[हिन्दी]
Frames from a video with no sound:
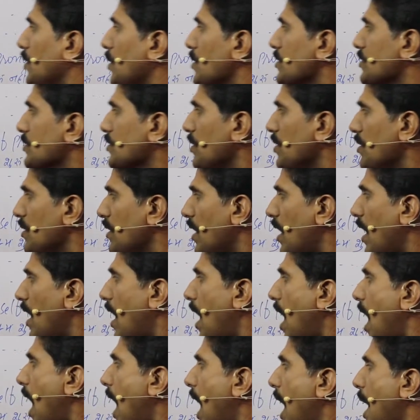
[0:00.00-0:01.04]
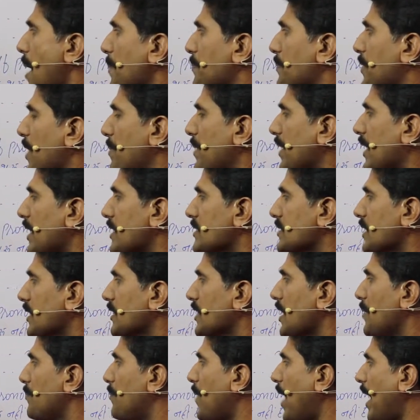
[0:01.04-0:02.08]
दोस्तों आप ये भी कह सकते